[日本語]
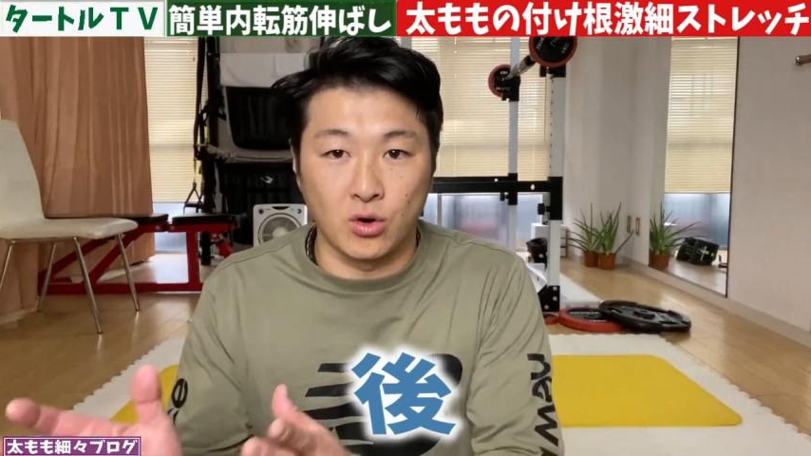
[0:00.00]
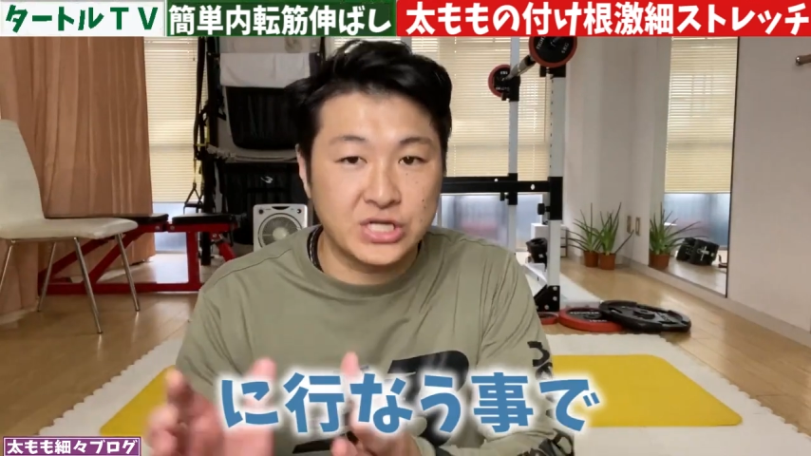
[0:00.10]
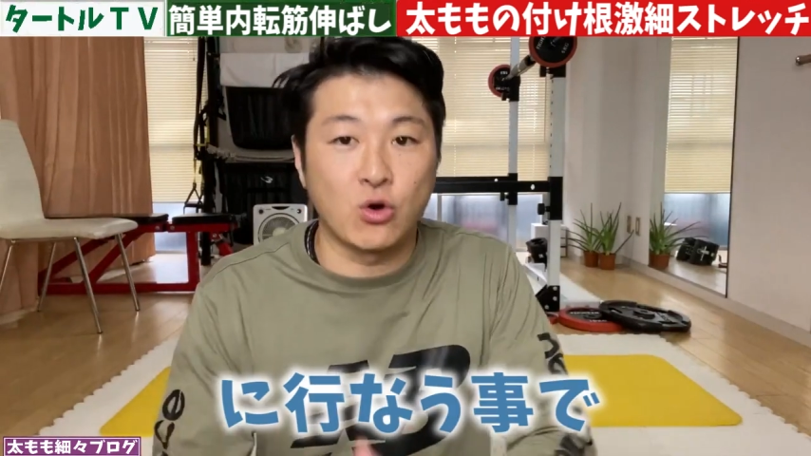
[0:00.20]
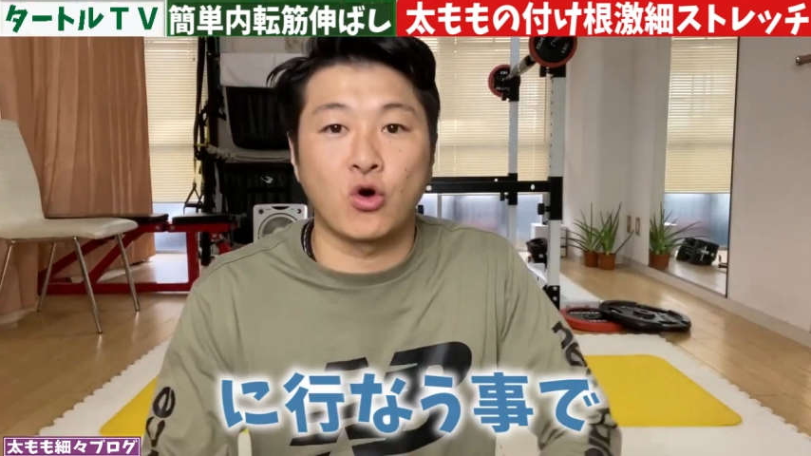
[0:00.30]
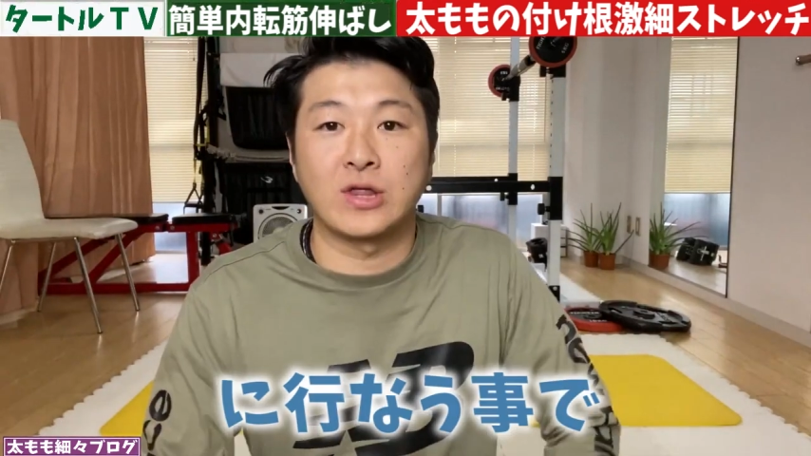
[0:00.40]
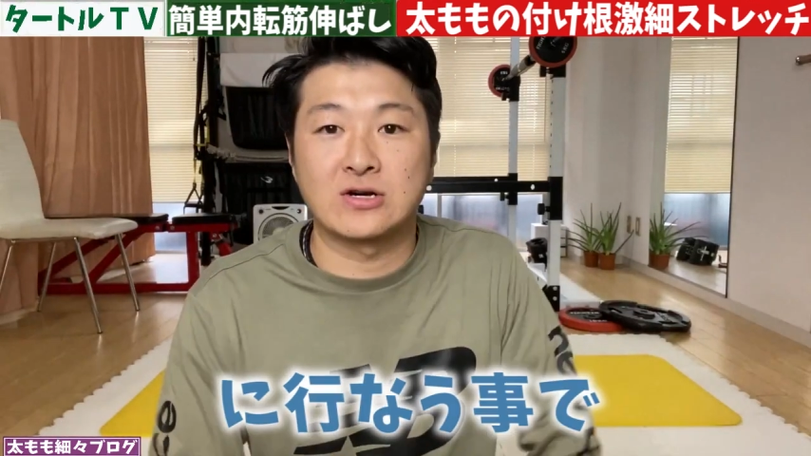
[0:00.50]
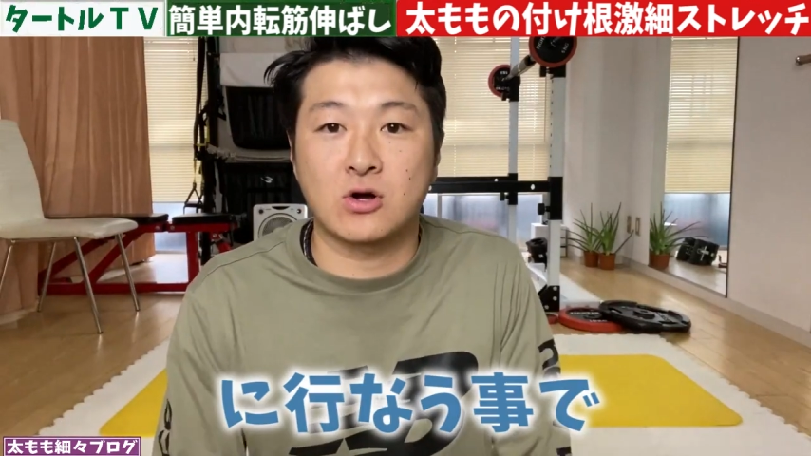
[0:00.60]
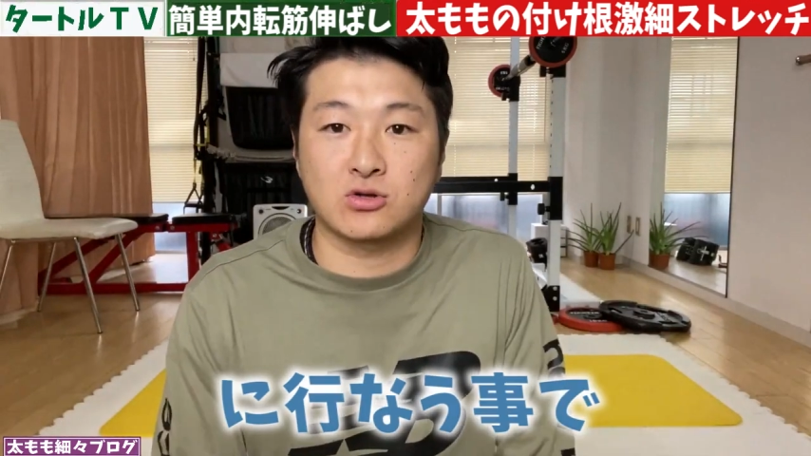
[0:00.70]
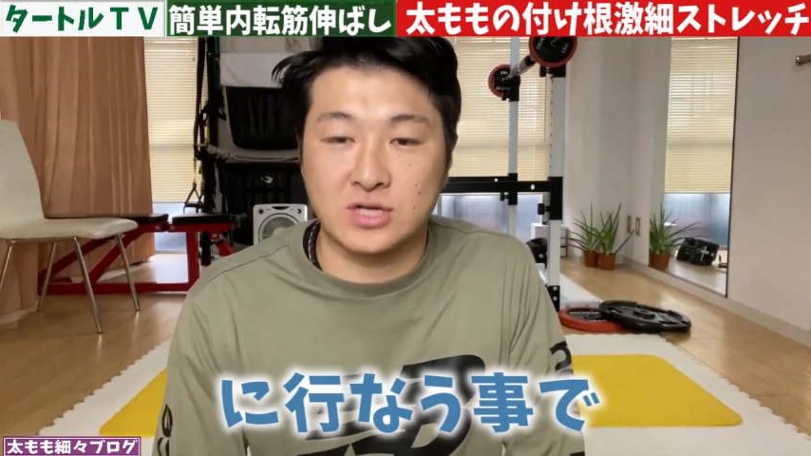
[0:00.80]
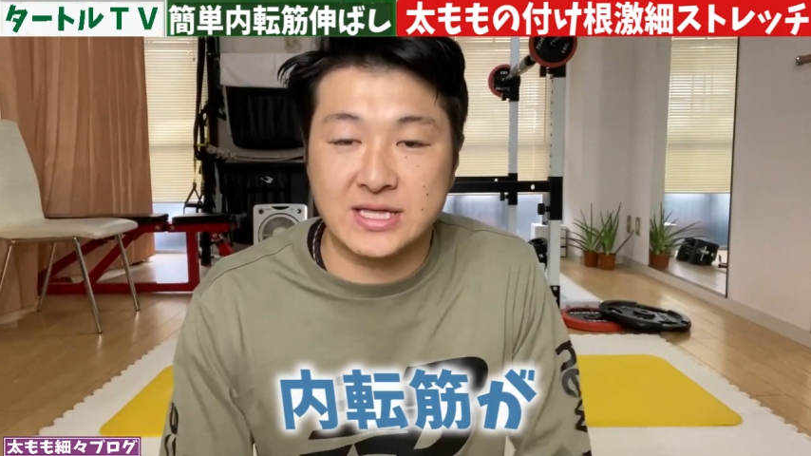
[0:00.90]
に行う
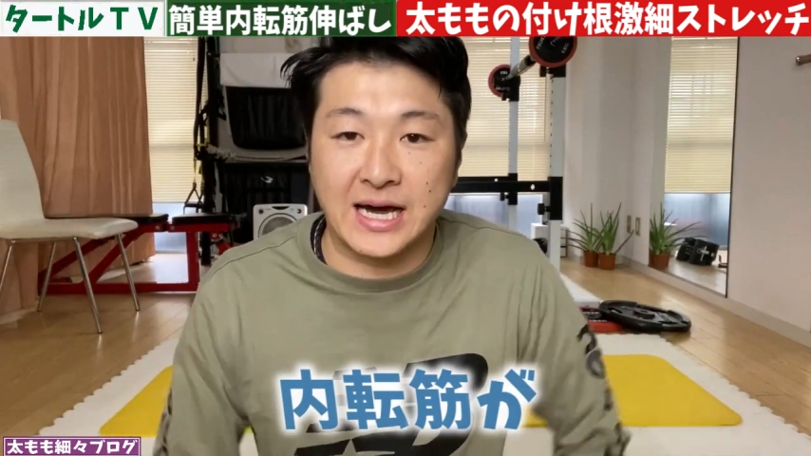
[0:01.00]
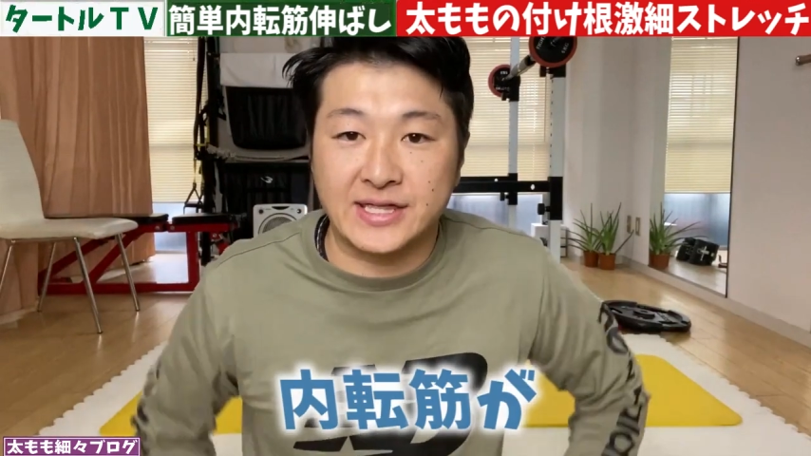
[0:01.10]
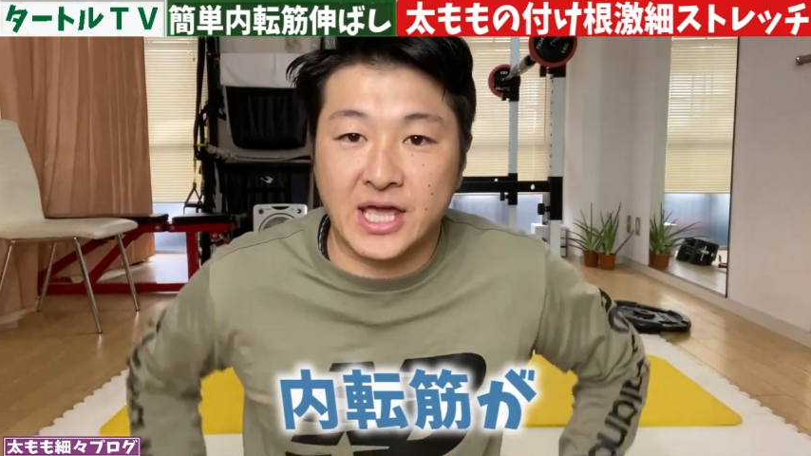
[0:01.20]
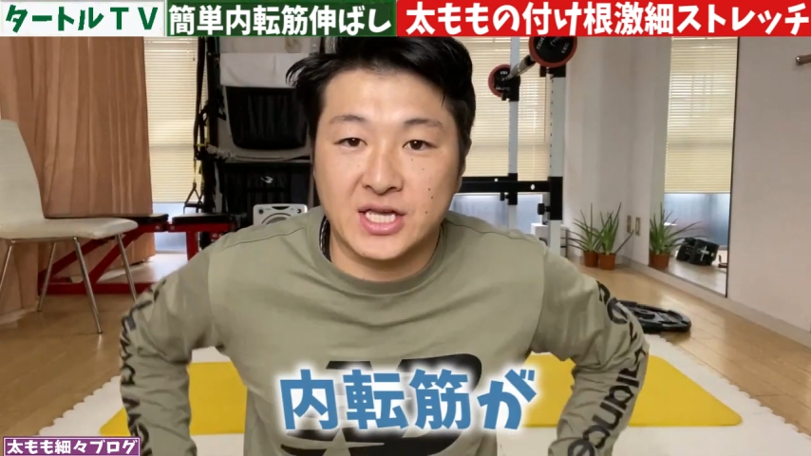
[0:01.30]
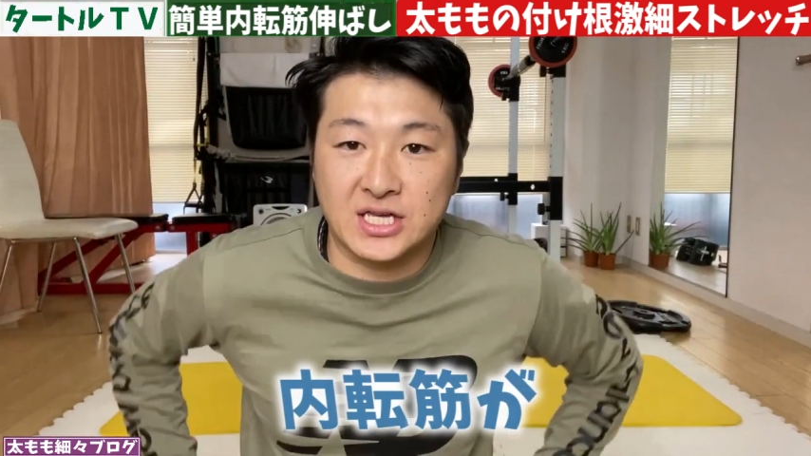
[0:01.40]
ことで内転